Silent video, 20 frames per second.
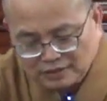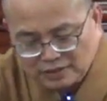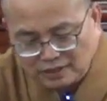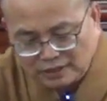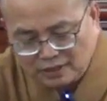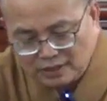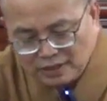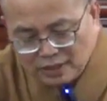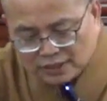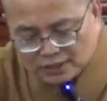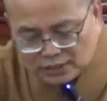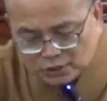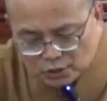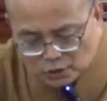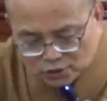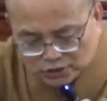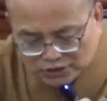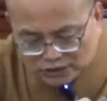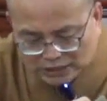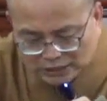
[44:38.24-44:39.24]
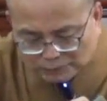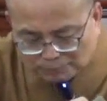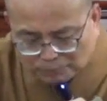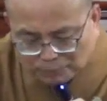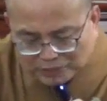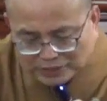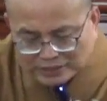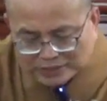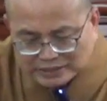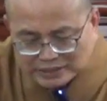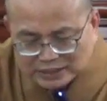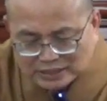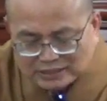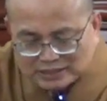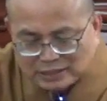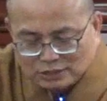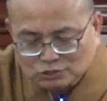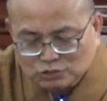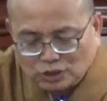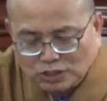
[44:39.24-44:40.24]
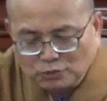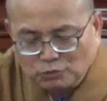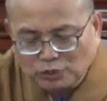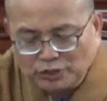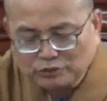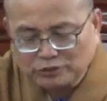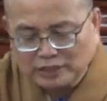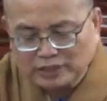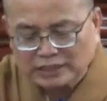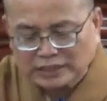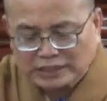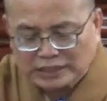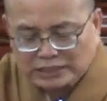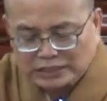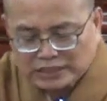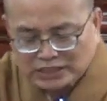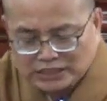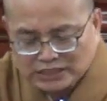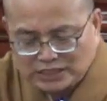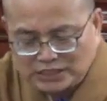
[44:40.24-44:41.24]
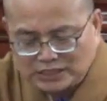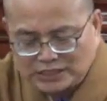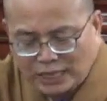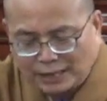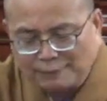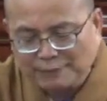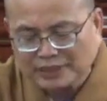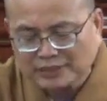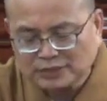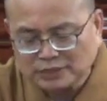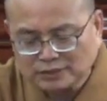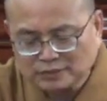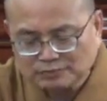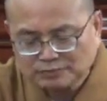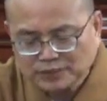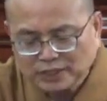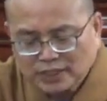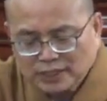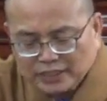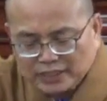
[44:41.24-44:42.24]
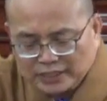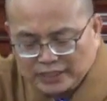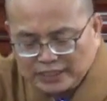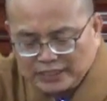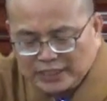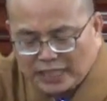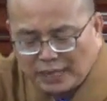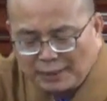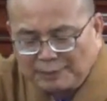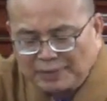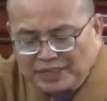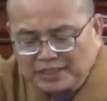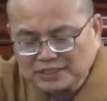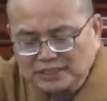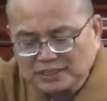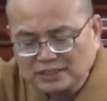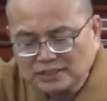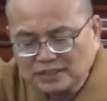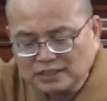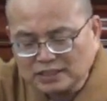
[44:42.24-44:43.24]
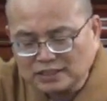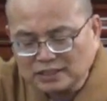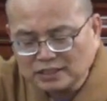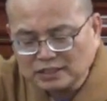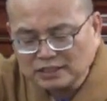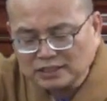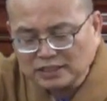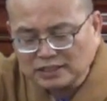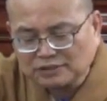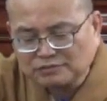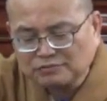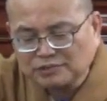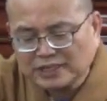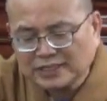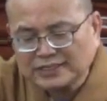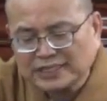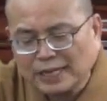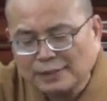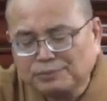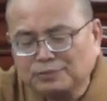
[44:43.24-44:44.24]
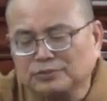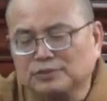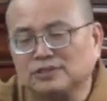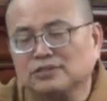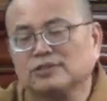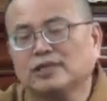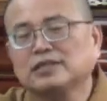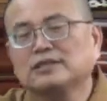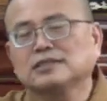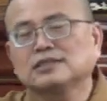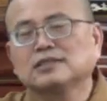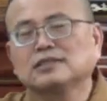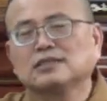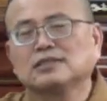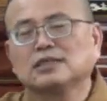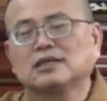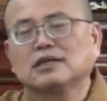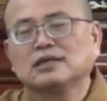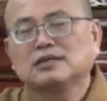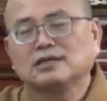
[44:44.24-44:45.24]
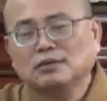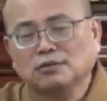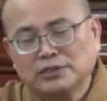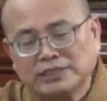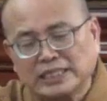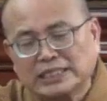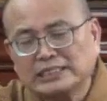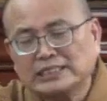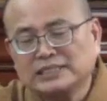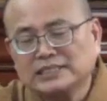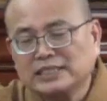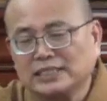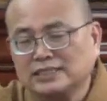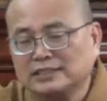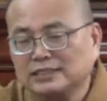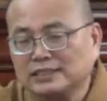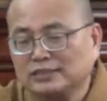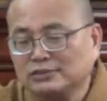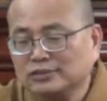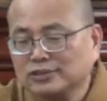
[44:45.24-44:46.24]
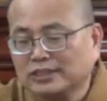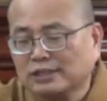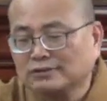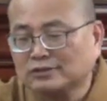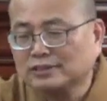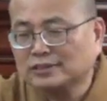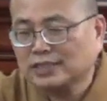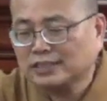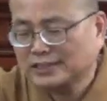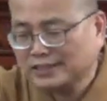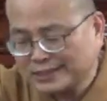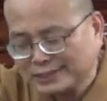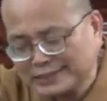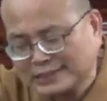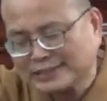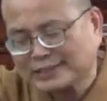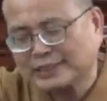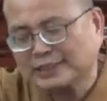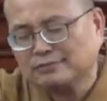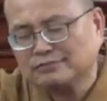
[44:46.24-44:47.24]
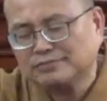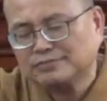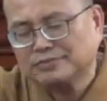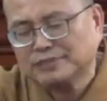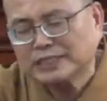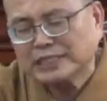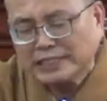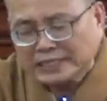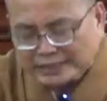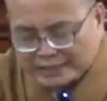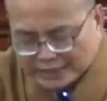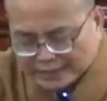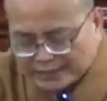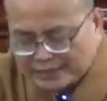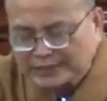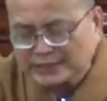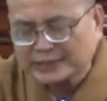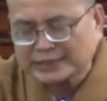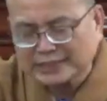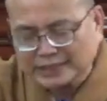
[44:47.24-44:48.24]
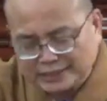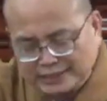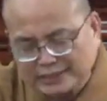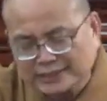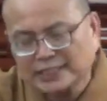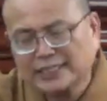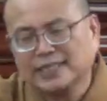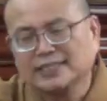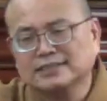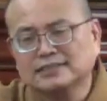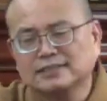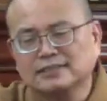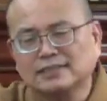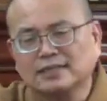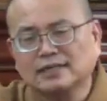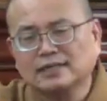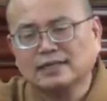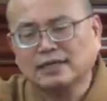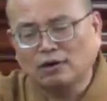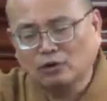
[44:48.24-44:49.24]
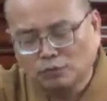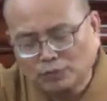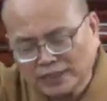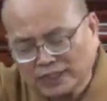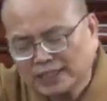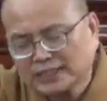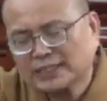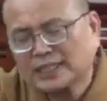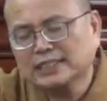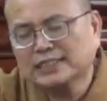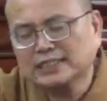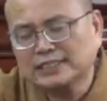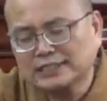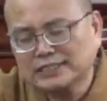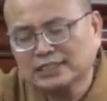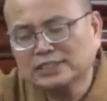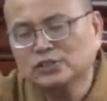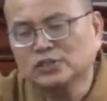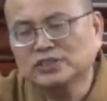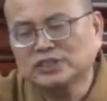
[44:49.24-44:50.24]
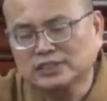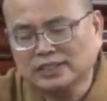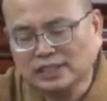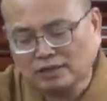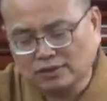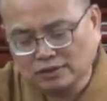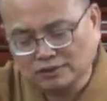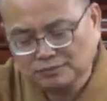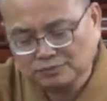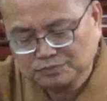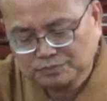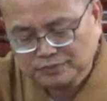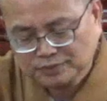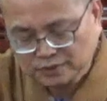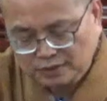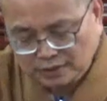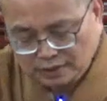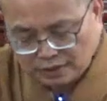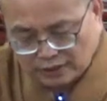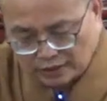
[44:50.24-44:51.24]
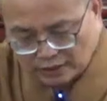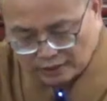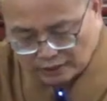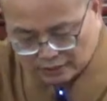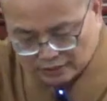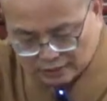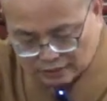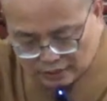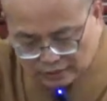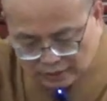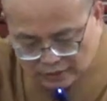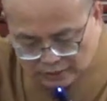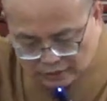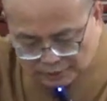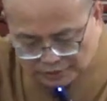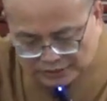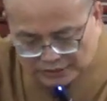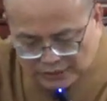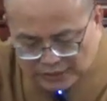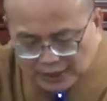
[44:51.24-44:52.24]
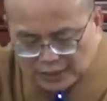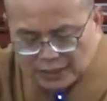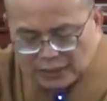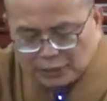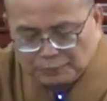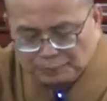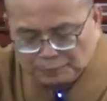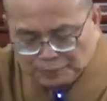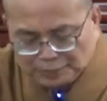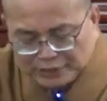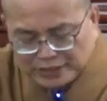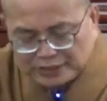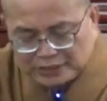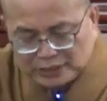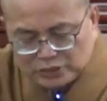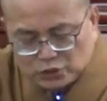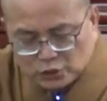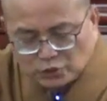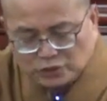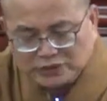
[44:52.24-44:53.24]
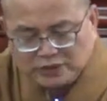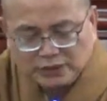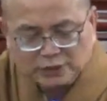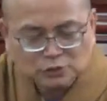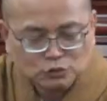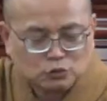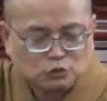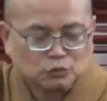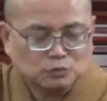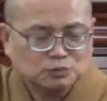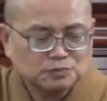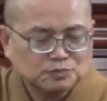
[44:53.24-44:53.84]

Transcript: 啊，就是以不忍圣教衰为缘而起大悲心，依大悲心而引发大菩提愿。那我相信这个是应顺老师他自己的，他自己也是这样子的我们看他的一生就知道了啊。那么第二个不忍众生苦